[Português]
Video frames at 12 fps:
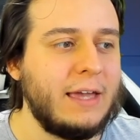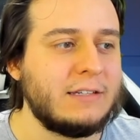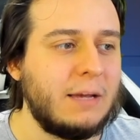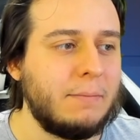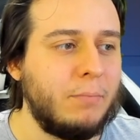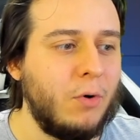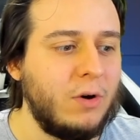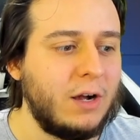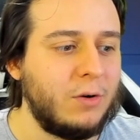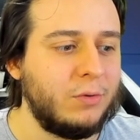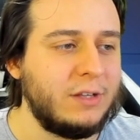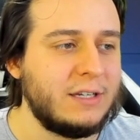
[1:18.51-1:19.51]
essa boca
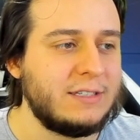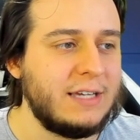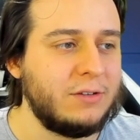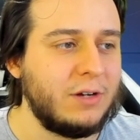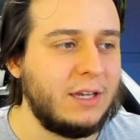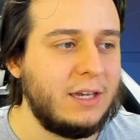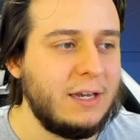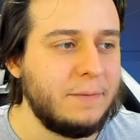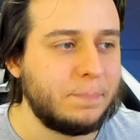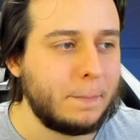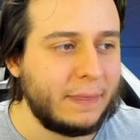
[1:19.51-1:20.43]
acontecendo aqui